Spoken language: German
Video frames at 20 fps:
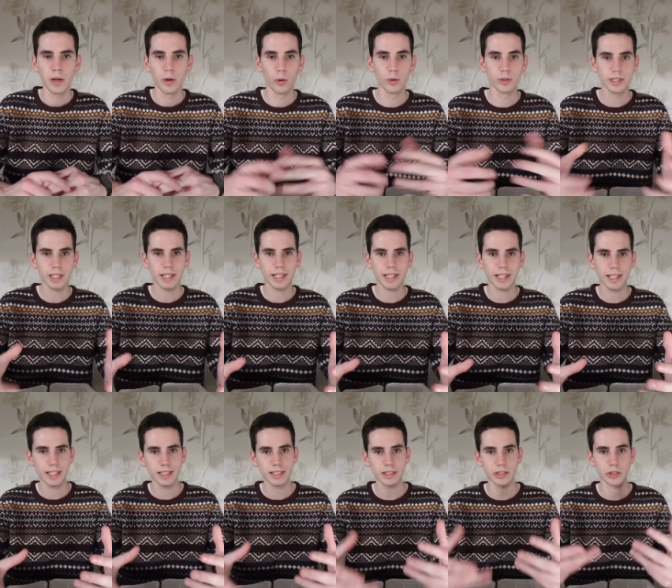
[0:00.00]
unter den
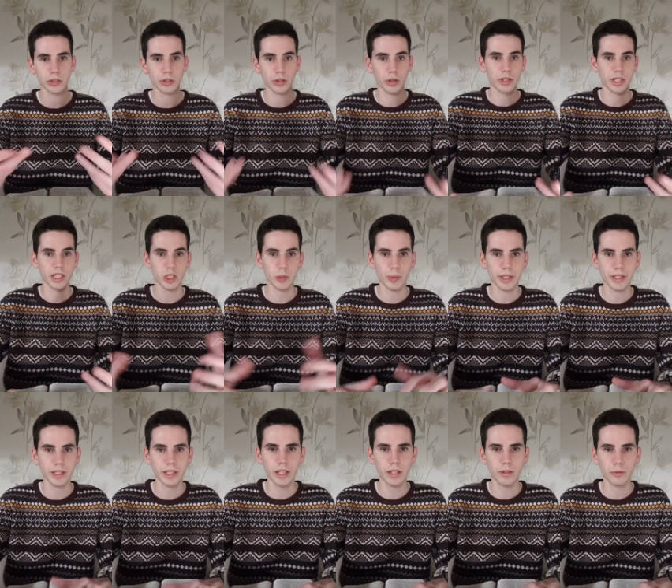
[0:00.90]
Christen schon
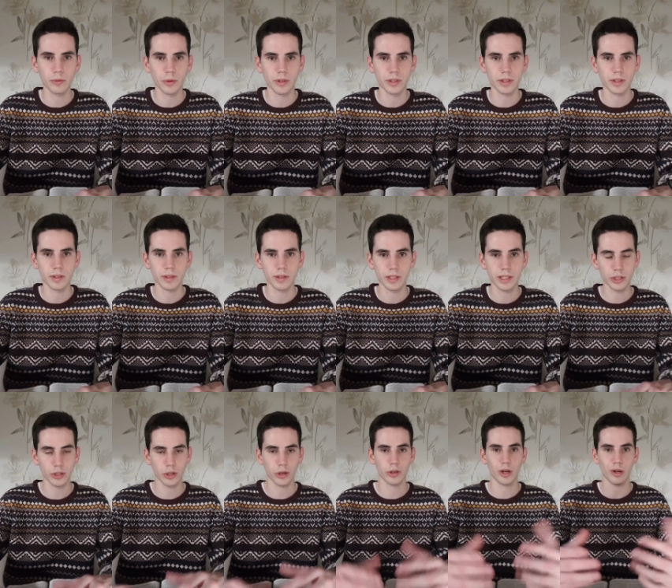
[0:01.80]
respektiert wurden, die
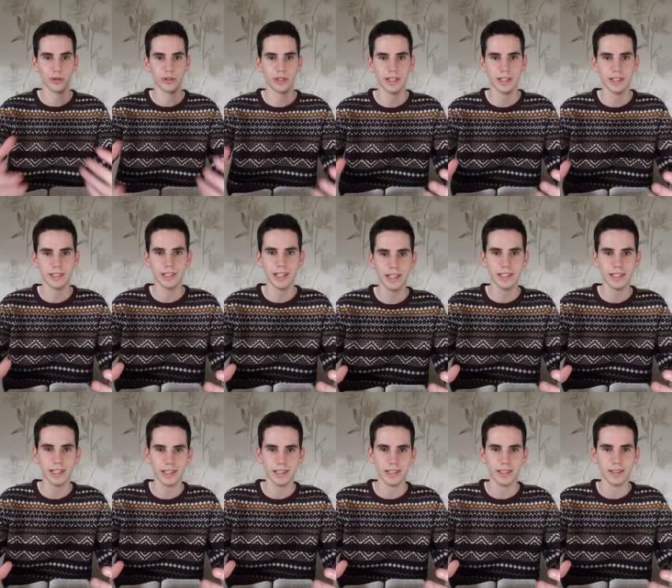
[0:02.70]
schon
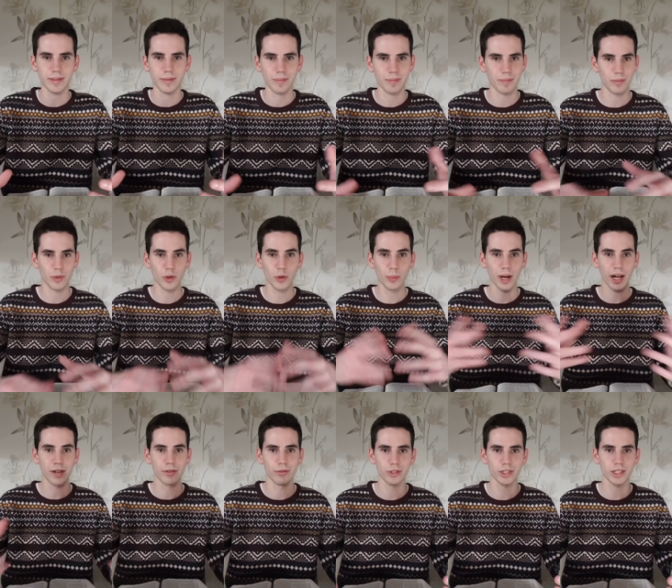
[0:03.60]
Autorität hatten.
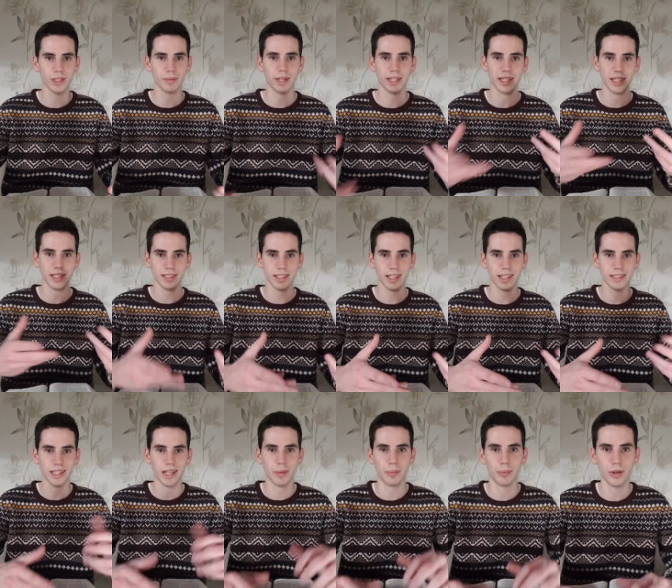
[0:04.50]
Überall wusste man, dass
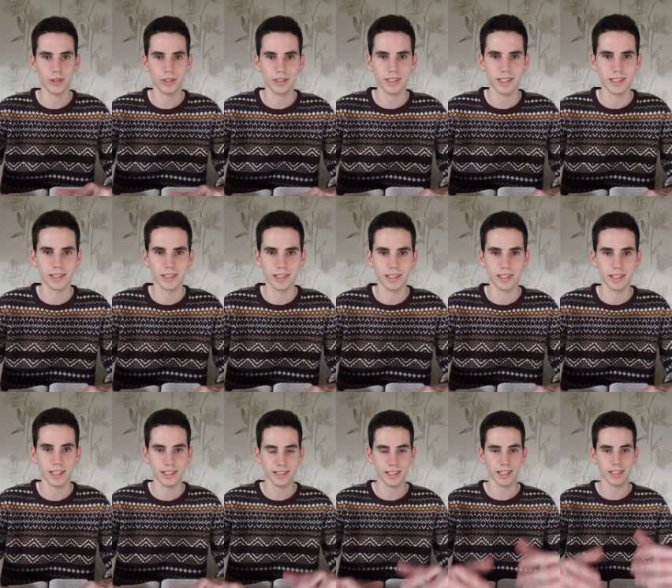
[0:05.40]
das Aposteln sind,
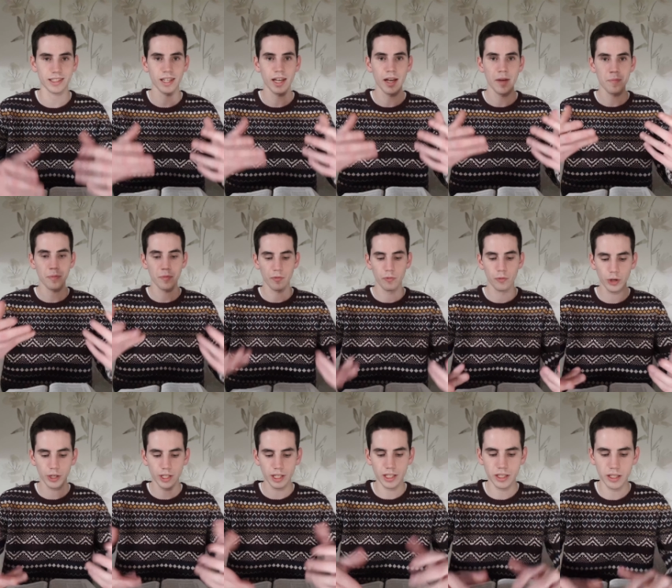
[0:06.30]
dass das
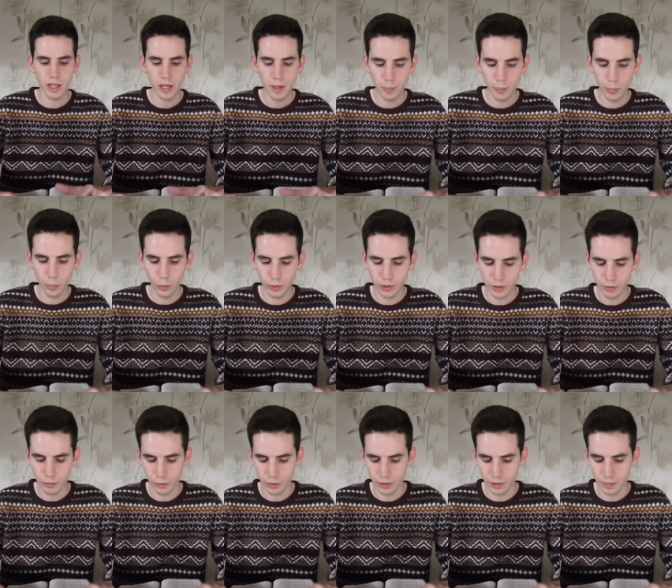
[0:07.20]
wirklich
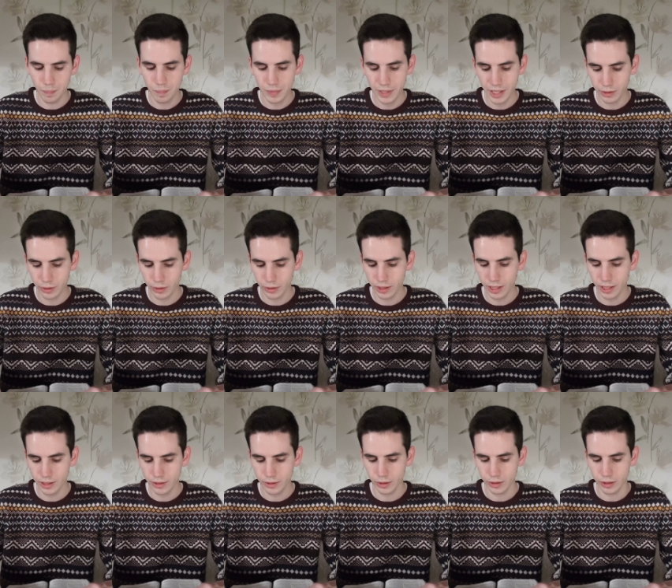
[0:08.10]
Boten von Jesus
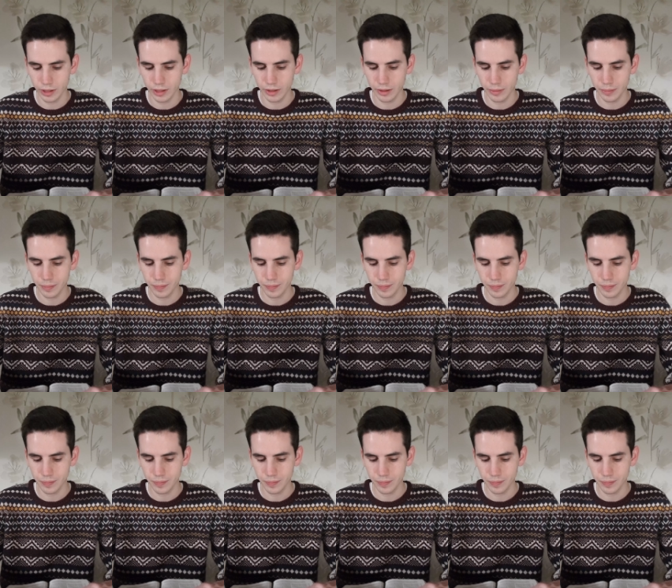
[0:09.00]
Christus sind.